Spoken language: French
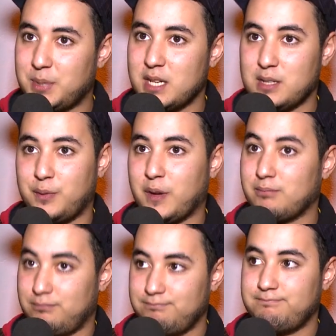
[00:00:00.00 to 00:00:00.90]
piège. Il faut faire
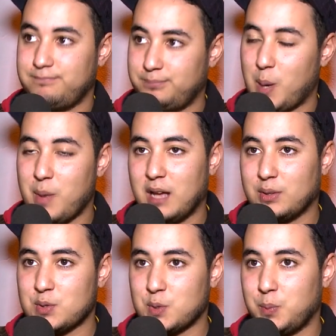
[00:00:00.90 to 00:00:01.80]
pas mal
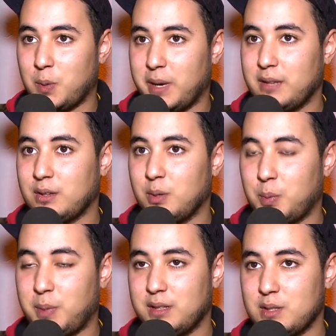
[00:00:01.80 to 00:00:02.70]
attention pour pas être pour
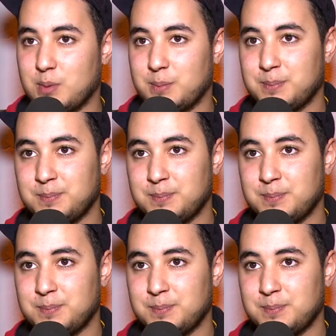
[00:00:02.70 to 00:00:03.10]
pas être déçu.